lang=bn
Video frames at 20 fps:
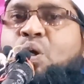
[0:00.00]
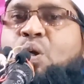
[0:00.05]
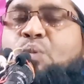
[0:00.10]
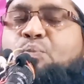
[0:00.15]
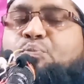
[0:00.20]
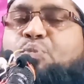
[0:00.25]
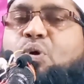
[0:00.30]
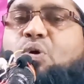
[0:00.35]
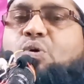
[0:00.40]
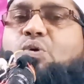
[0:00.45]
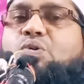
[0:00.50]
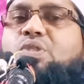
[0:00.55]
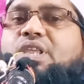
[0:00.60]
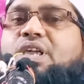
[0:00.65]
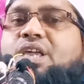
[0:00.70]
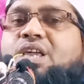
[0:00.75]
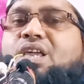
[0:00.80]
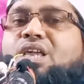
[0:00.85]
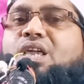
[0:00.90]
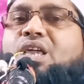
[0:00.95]

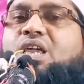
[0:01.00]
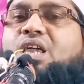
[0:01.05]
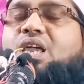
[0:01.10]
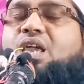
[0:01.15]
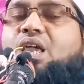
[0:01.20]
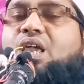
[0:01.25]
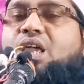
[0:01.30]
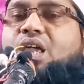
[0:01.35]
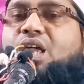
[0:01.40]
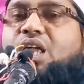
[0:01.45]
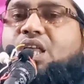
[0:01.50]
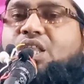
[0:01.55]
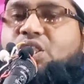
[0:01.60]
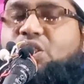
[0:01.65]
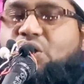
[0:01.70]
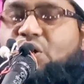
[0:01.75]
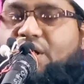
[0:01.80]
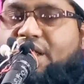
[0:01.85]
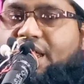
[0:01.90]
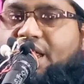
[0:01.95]
বহুদিন
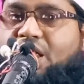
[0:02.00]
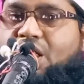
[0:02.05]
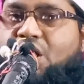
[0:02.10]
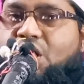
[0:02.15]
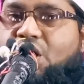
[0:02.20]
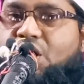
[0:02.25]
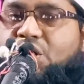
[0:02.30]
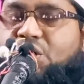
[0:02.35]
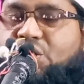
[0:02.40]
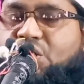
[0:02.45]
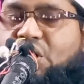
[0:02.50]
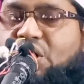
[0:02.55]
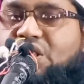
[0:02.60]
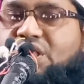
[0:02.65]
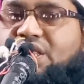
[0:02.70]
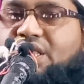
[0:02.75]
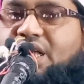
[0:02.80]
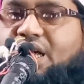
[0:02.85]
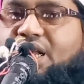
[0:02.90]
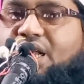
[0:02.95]
ধরে
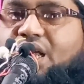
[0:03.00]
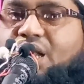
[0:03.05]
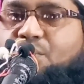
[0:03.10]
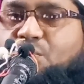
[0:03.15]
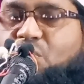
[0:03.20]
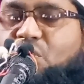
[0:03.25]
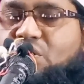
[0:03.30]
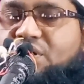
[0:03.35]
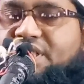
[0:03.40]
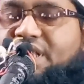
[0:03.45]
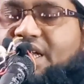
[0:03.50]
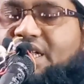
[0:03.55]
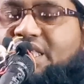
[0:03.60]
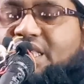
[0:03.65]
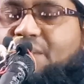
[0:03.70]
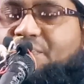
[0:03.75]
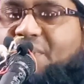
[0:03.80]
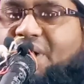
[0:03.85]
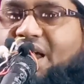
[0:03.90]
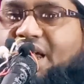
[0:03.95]
সন্তানের মুখ
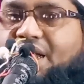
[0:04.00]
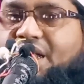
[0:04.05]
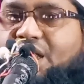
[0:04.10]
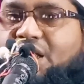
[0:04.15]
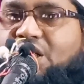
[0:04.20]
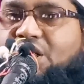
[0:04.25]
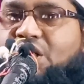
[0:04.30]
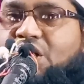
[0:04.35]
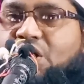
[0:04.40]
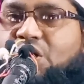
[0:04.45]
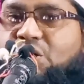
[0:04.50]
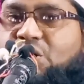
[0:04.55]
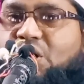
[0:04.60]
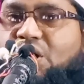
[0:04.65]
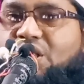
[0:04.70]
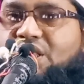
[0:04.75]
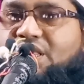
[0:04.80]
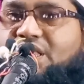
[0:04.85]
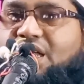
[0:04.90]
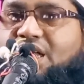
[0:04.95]
দেখতে পায়নি
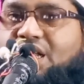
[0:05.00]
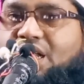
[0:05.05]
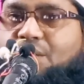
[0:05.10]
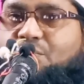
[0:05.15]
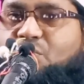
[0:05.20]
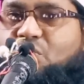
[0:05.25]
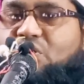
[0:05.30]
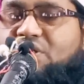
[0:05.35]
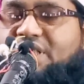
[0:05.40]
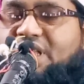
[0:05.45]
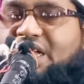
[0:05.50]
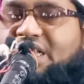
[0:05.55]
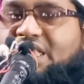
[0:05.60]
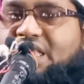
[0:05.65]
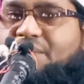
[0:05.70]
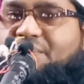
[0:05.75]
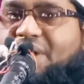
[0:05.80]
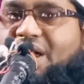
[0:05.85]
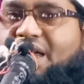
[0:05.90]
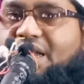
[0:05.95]
সন্তানের মুখ দেখতে
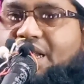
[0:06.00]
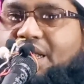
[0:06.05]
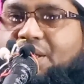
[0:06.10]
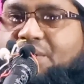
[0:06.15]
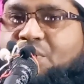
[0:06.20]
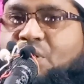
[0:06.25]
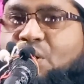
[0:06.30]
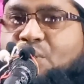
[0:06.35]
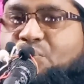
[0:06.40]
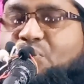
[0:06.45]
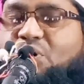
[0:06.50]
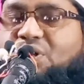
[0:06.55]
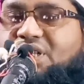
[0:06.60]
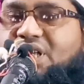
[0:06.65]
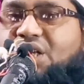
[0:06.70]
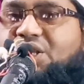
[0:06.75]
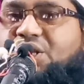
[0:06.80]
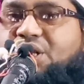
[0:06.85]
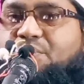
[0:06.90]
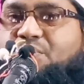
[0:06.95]
পায়নি
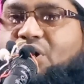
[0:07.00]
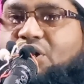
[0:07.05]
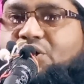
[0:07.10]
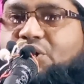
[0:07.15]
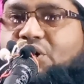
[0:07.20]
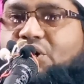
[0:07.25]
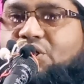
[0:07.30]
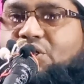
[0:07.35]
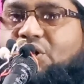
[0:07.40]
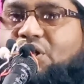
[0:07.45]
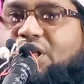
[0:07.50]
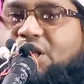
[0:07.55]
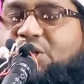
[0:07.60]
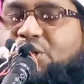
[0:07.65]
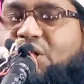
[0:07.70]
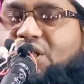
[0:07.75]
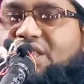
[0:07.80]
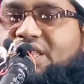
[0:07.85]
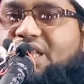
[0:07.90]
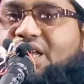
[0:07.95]
পঁচাশি বছর ধরে
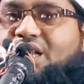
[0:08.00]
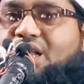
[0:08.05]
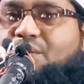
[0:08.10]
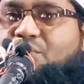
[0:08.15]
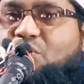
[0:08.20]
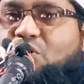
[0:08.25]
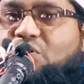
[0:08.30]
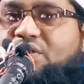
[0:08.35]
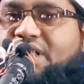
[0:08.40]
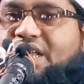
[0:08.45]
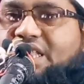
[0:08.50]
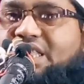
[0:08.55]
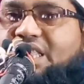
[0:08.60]
সন্তানের মুখ দেখতে